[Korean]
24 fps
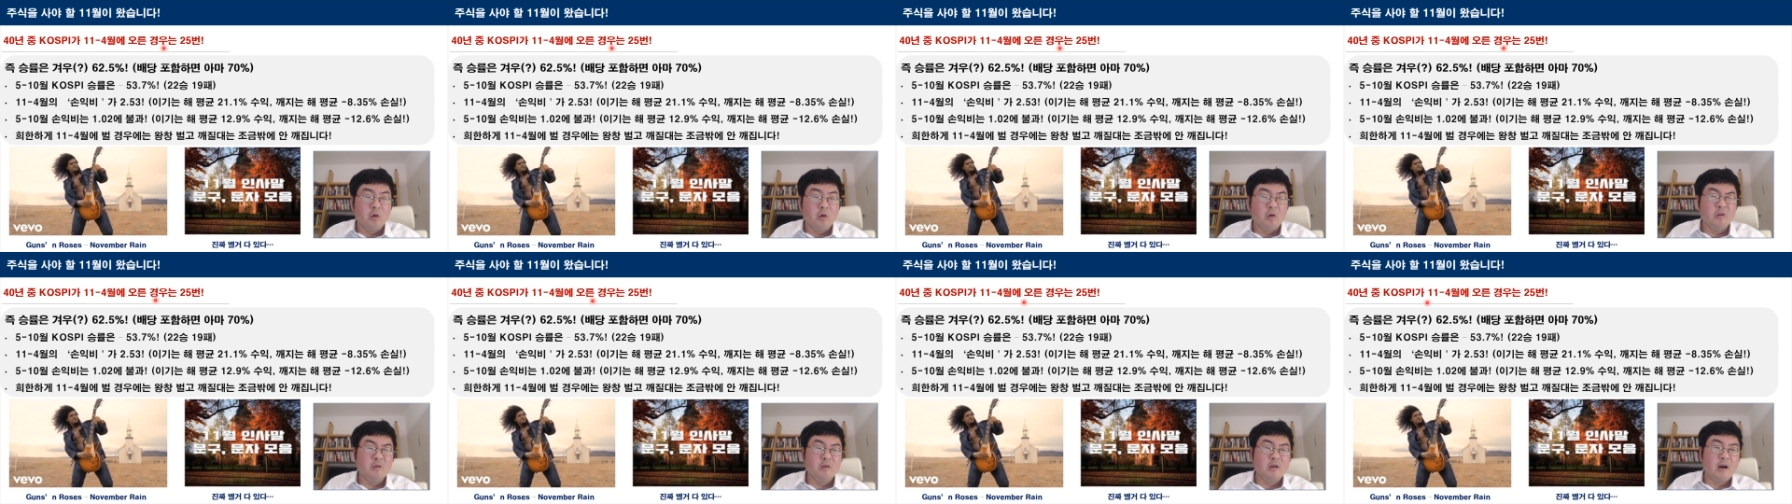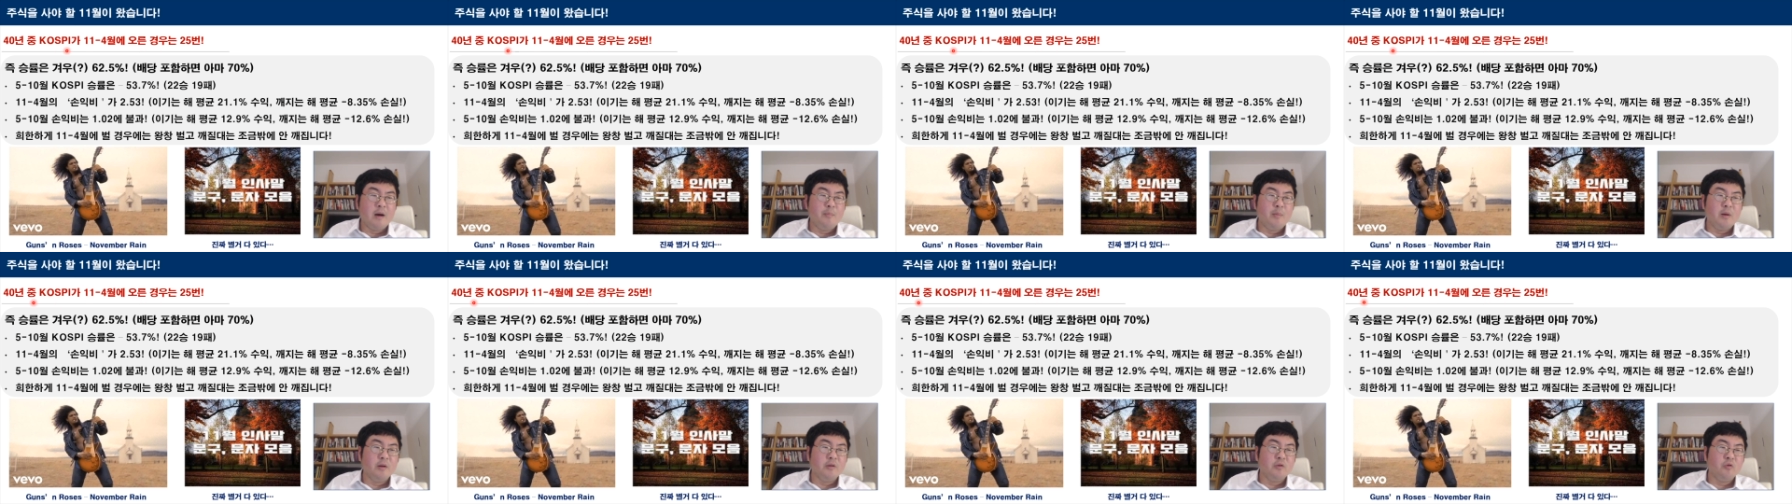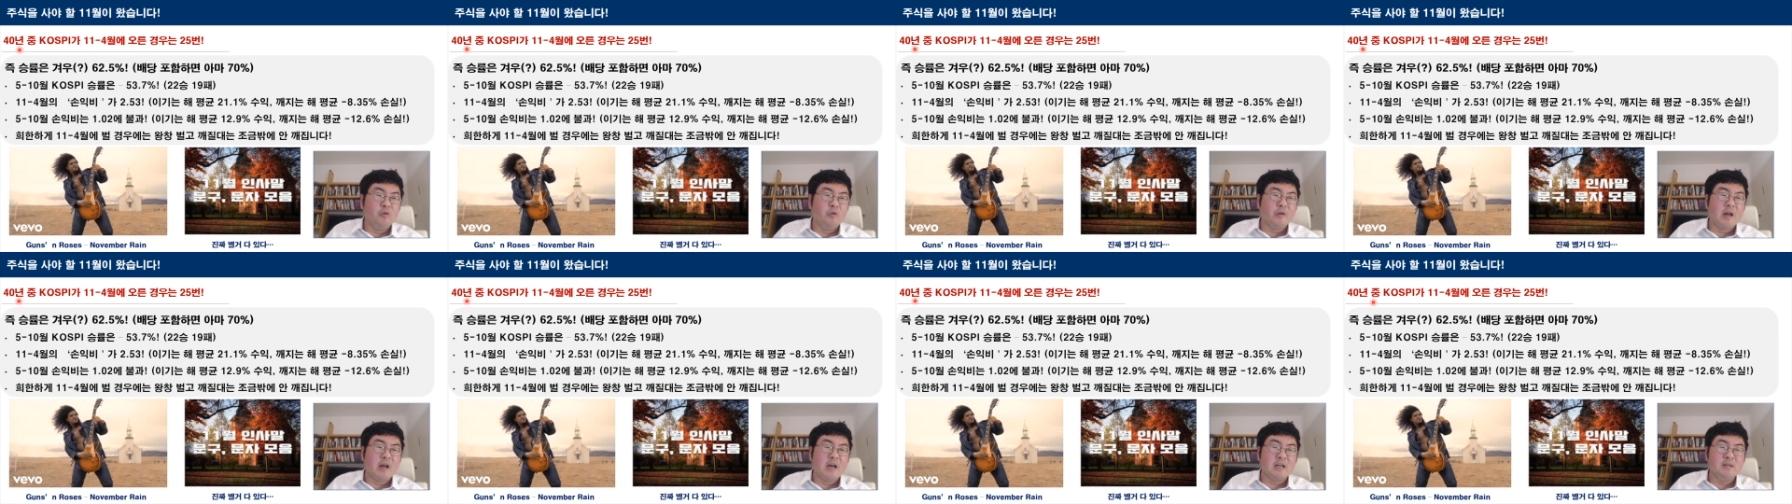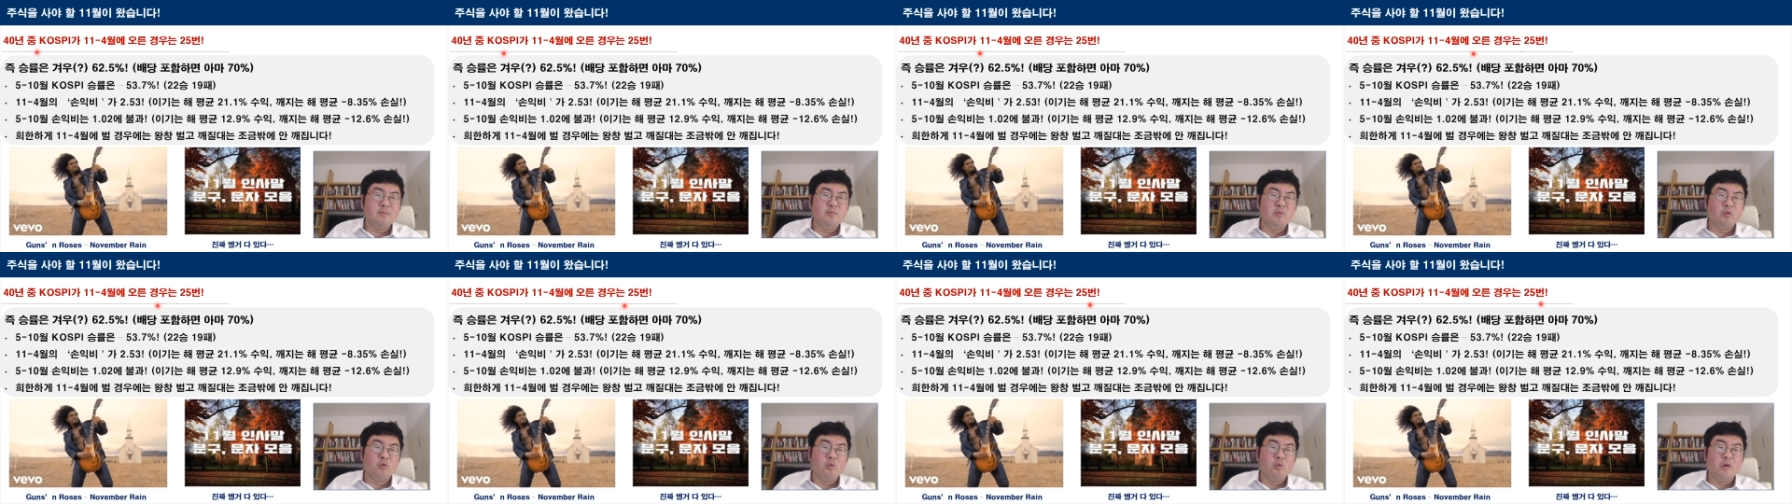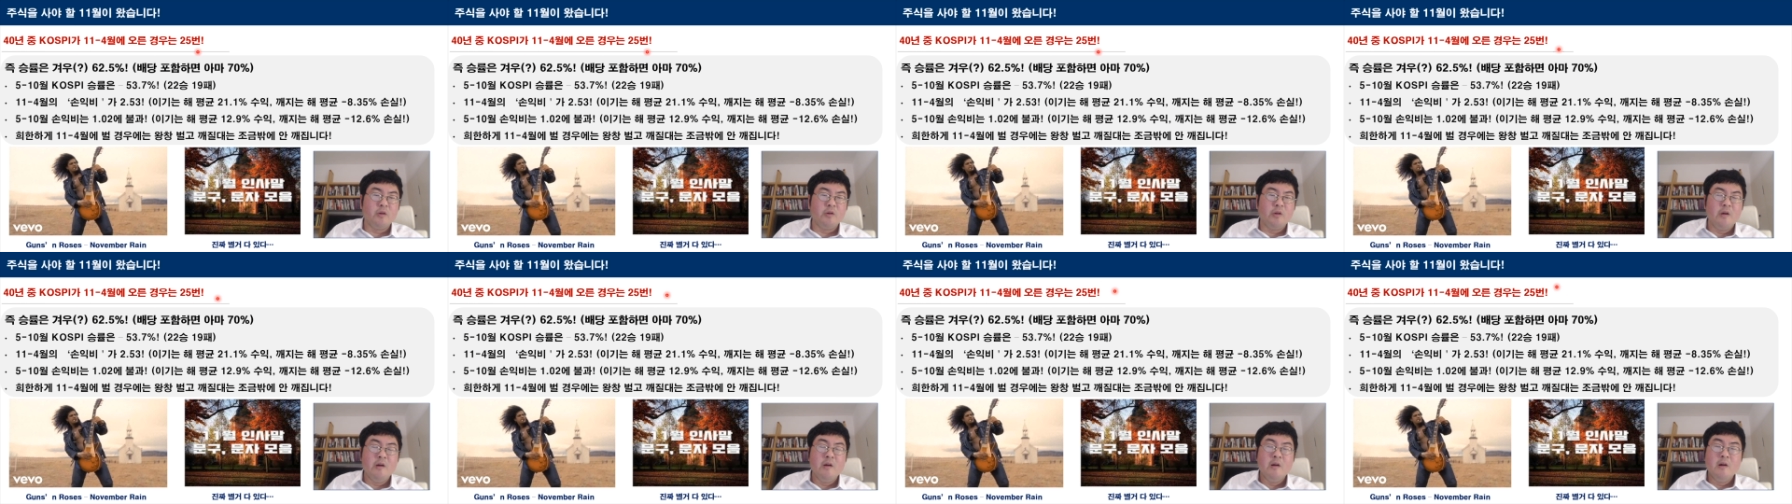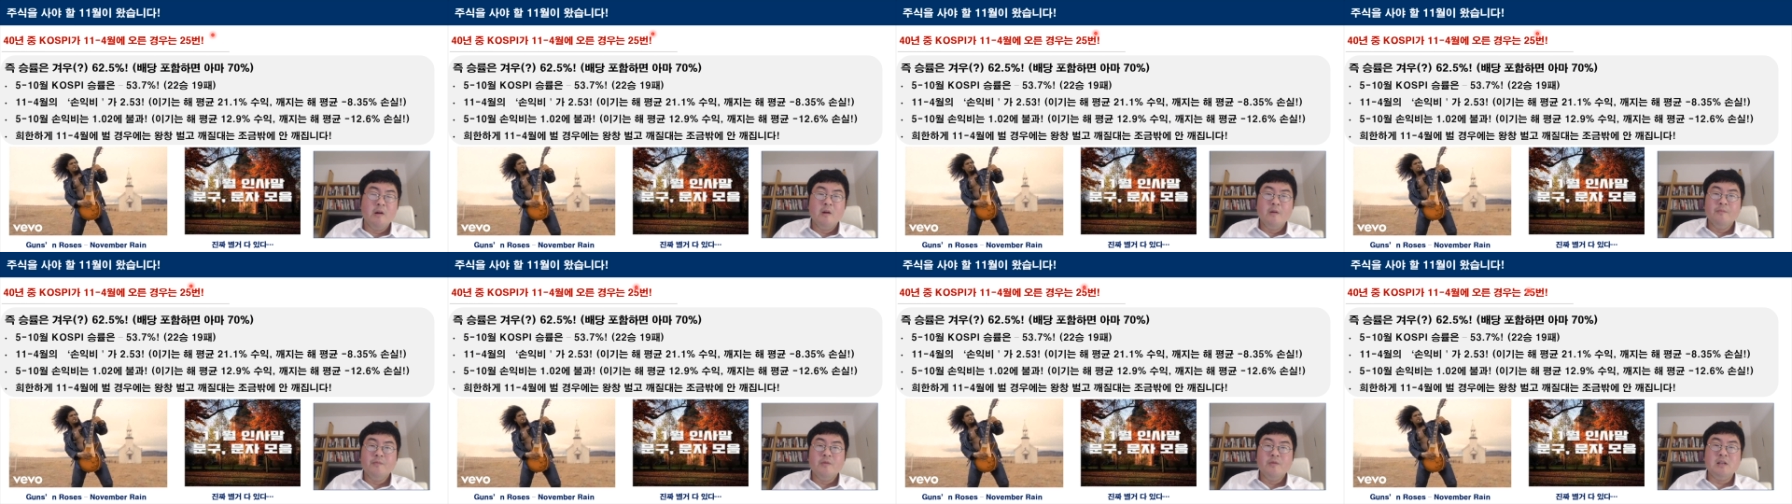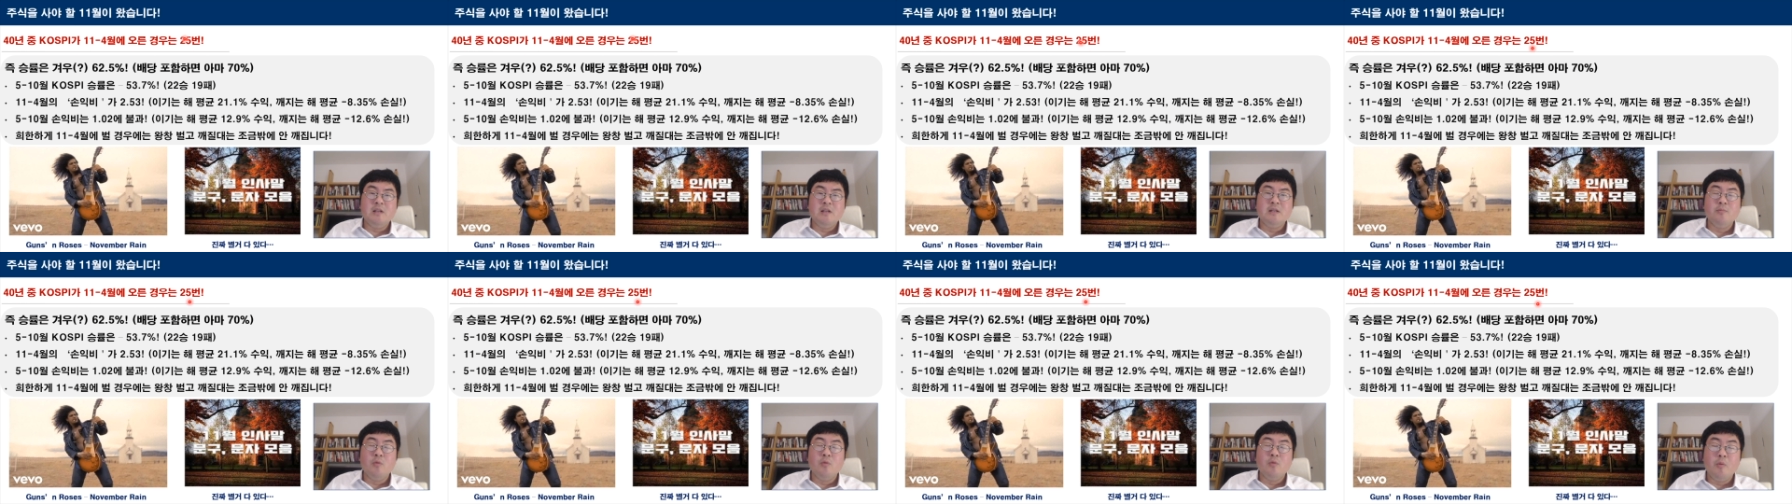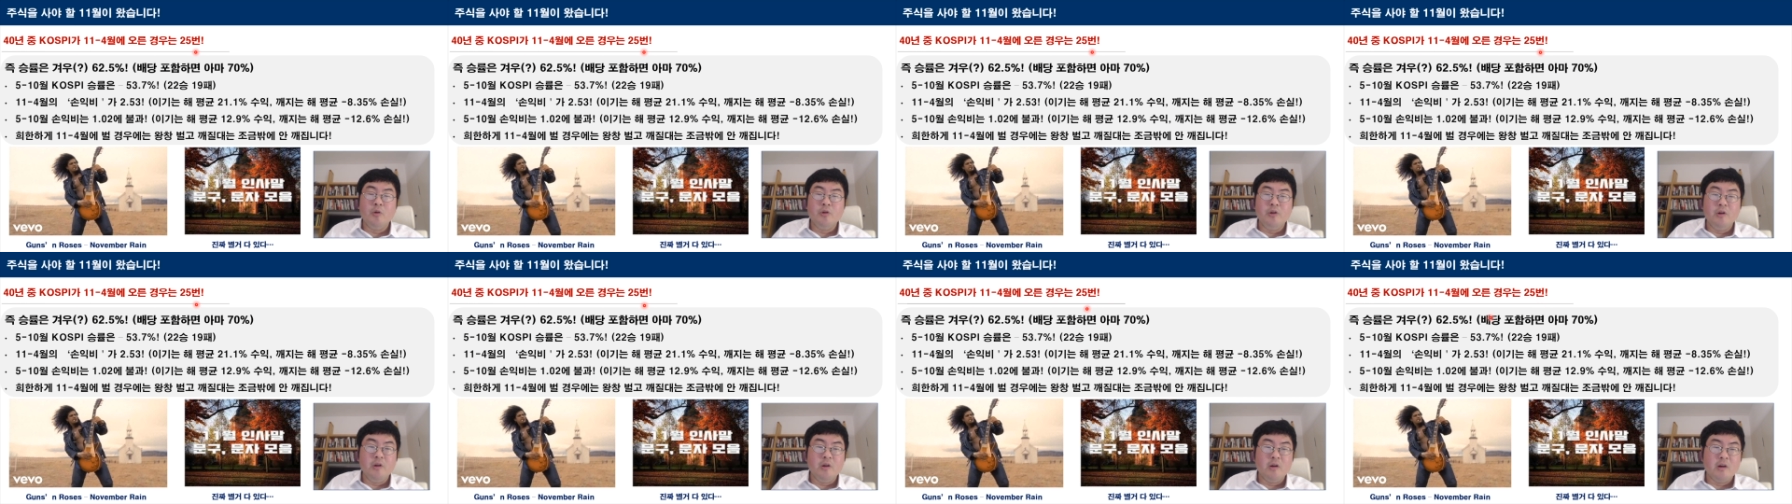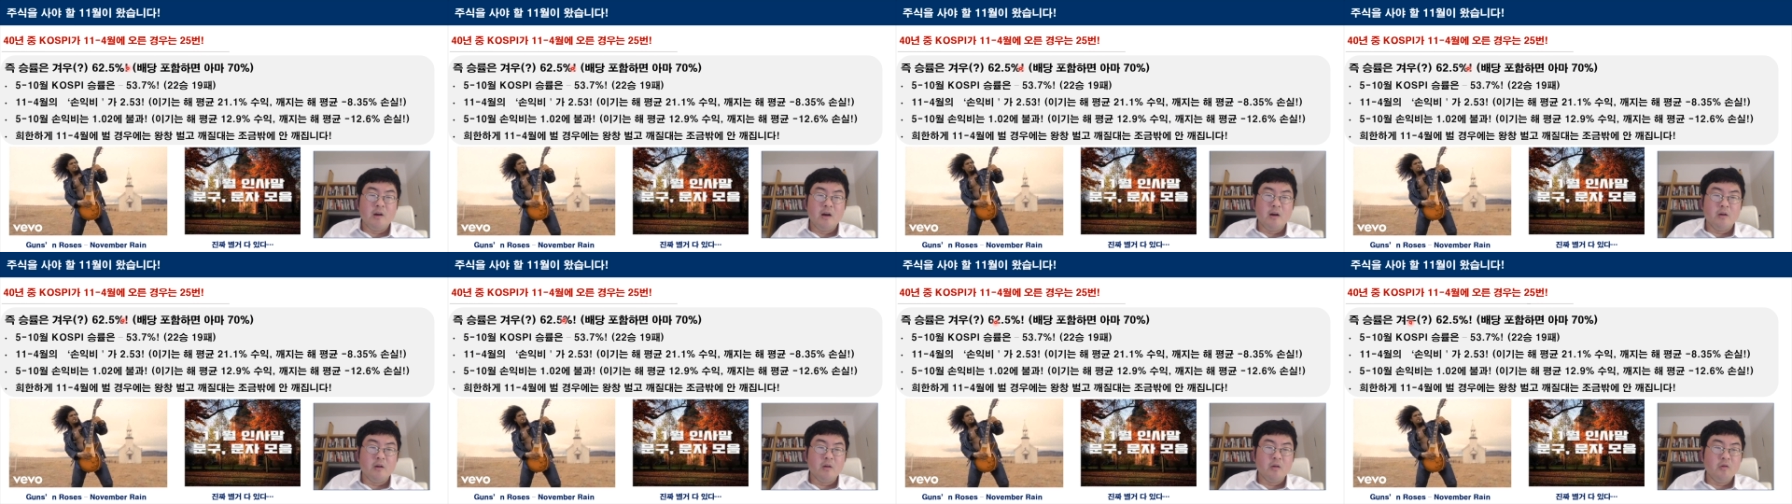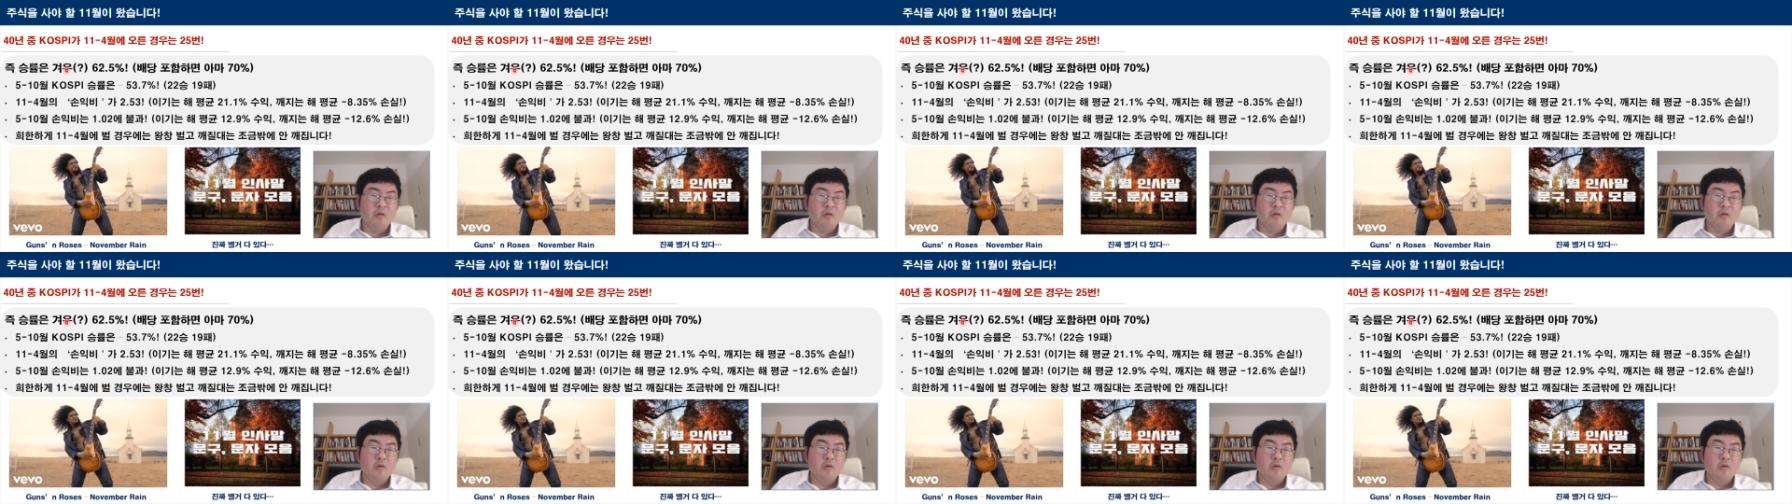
그러니까 한마디로 40년 동안에 25번이니까